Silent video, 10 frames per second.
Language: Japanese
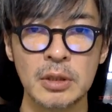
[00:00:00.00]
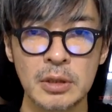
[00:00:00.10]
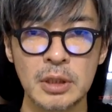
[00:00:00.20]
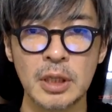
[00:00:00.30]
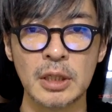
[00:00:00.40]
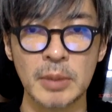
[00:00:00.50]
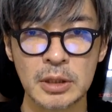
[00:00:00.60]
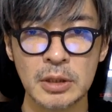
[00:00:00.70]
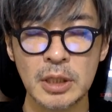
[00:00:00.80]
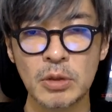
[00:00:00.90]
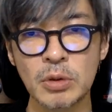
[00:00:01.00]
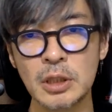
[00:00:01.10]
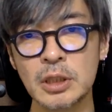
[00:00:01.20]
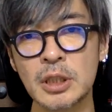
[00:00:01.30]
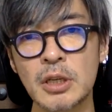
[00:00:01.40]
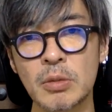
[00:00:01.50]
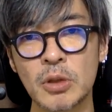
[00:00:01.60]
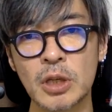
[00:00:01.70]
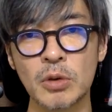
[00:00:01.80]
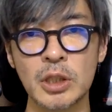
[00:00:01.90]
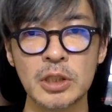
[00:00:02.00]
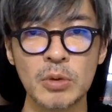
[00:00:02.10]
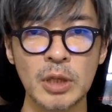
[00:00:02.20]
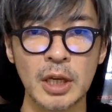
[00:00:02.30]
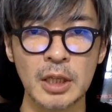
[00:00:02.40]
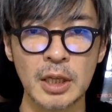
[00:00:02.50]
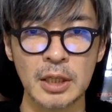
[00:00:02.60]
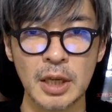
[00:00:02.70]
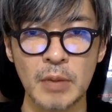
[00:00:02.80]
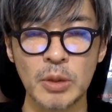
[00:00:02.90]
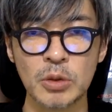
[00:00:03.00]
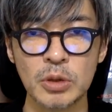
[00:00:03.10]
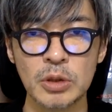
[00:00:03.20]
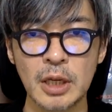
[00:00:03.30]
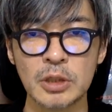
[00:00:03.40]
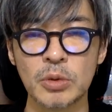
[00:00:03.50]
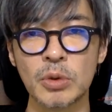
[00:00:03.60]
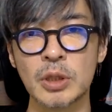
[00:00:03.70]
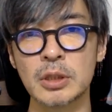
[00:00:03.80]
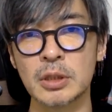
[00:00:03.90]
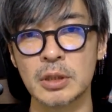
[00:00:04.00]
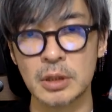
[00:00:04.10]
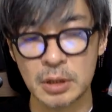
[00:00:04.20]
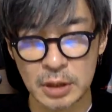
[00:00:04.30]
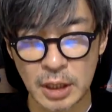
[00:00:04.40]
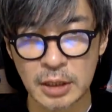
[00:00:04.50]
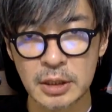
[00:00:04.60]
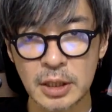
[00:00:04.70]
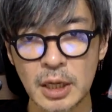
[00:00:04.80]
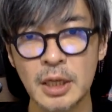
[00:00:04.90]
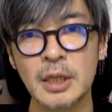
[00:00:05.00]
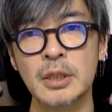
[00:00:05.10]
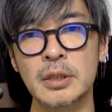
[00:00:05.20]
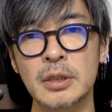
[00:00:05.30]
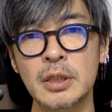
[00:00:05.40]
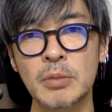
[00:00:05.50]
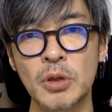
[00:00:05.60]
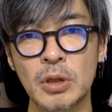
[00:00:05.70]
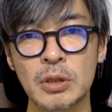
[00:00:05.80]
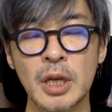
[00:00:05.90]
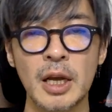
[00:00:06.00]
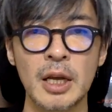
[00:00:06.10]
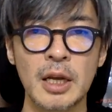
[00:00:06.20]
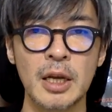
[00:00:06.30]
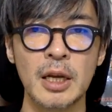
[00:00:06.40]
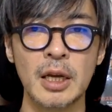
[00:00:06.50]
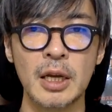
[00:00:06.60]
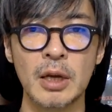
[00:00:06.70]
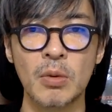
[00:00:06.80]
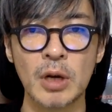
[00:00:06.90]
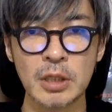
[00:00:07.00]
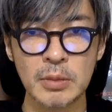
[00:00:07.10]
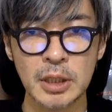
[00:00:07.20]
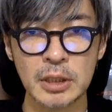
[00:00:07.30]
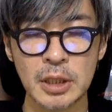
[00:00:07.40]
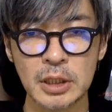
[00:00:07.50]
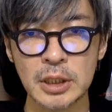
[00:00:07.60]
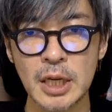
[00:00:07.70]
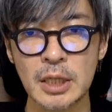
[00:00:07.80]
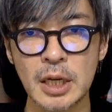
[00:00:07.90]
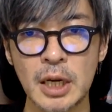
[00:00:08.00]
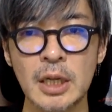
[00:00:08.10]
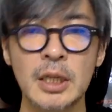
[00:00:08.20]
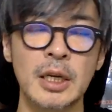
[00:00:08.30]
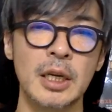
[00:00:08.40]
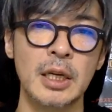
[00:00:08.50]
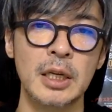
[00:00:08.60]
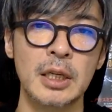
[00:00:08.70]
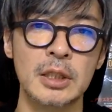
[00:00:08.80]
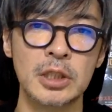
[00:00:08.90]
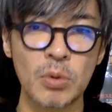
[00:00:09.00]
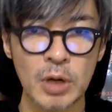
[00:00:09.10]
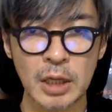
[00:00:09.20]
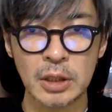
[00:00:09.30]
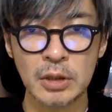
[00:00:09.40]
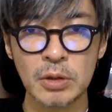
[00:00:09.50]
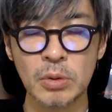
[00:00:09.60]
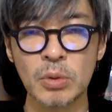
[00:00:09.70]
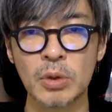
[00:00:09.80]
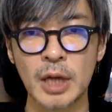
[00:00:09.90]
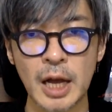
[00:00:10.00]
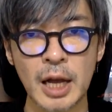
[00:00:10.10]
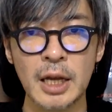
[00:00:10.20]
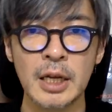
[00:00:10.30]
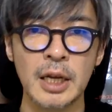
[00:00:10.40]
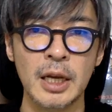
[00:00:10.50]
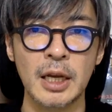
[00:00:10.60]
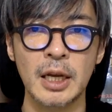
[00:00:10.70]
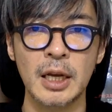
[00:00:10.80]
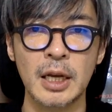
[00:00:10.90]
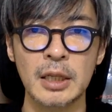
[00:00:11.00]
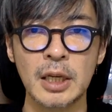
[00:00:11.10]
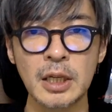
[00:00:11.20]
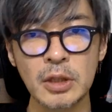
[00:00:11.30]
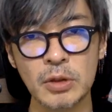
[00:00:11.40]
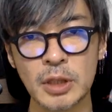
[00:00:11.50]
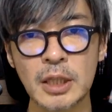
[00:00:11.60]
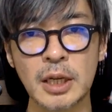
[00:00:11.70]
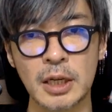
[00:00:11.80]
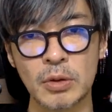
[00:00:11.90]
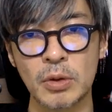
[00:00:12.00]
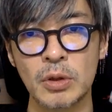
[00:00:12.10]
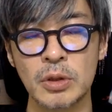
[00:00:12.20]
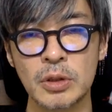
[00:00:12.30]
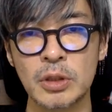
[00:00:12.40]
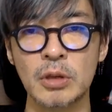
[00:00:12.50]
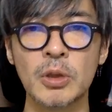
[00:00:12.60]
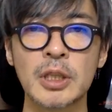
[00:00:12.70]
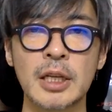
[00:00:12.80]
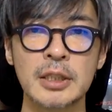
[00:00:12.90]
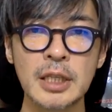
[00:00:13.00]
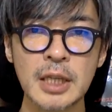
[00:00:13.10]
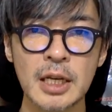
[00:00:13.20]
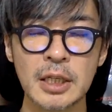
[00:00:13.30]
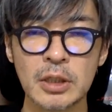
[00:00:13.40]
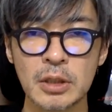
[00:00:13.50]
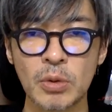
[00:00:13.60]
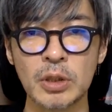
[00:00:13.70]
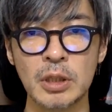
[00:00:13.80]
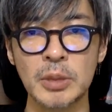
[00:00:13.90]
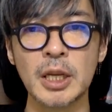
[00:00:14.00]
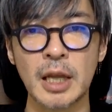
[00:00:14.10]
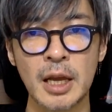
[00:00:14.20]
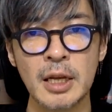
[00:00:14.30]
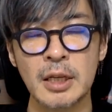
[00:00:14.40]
いう風になってます。で、独立した後も結構必死こいてやってたんで、まあそういうね、状況が続いてたんですね。うん、でも、えー、おかげさまでですね、資産化、えー、自動化っていうことが、えー、できるようになったなと。いうふうに思ったんですね、最近特に見てて。